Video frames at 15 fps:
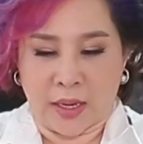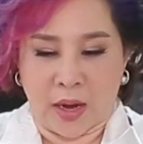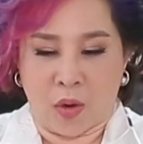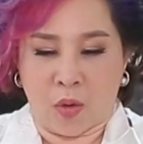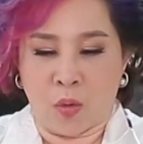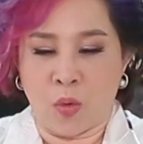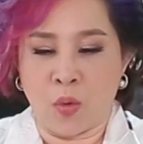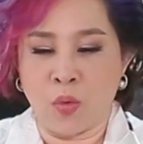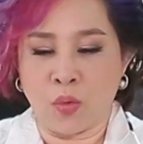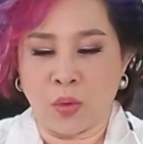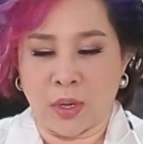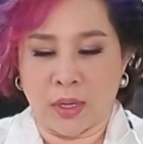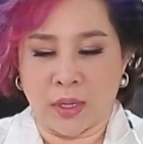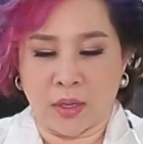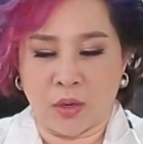เดี๋ยว
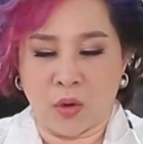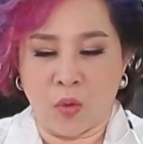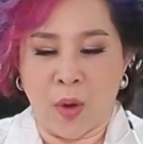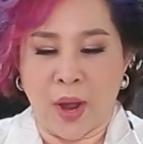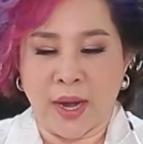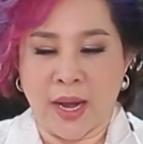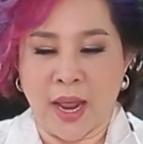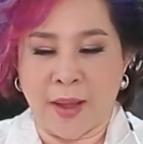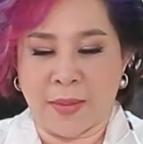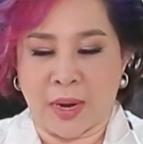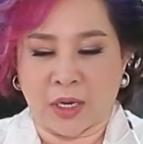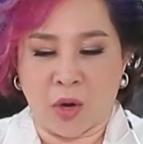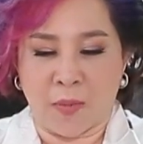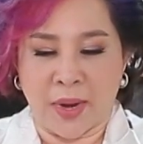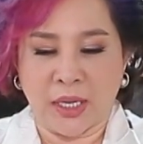กล้วยเนี่ยมัน
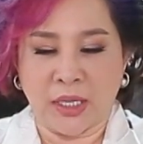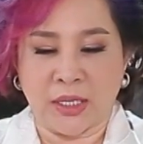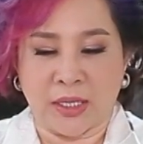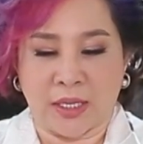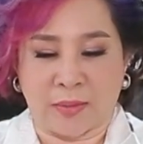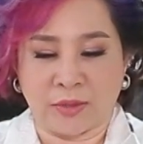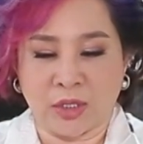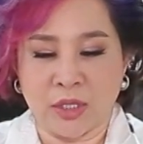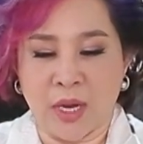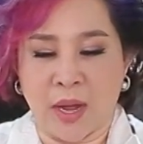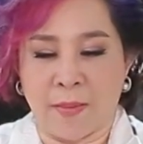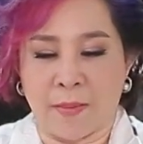ก็ไม่ถึงน้ำเชื่อ